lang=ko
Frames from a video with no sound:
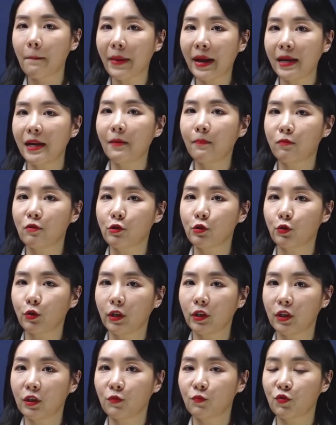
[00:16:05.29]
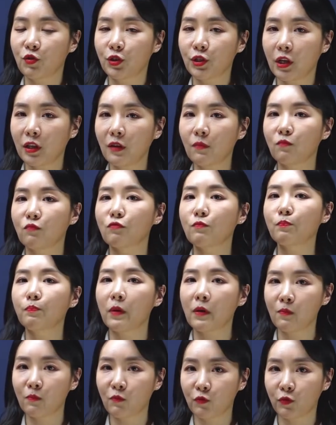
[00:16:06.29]
빨리 풀 수 있는 문제는
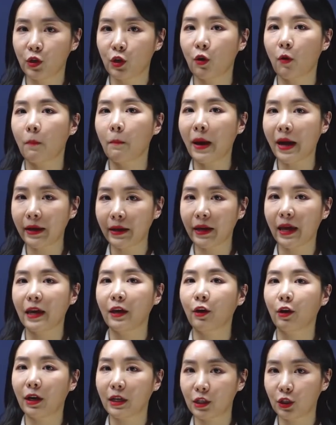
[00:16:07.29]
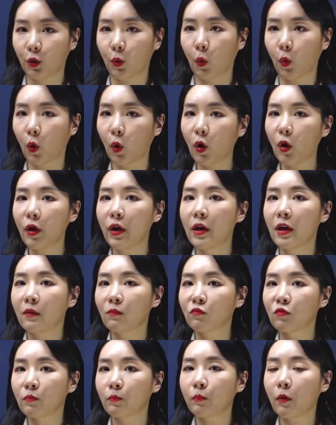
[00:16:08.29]
문법 문제로 빠르게 해결하시고
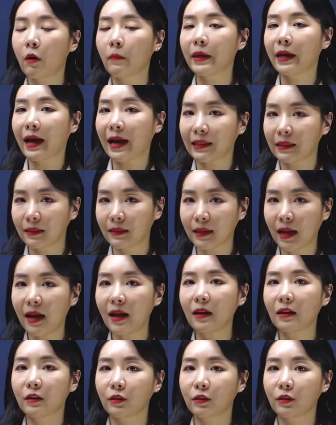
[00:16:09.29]
문법이 같다?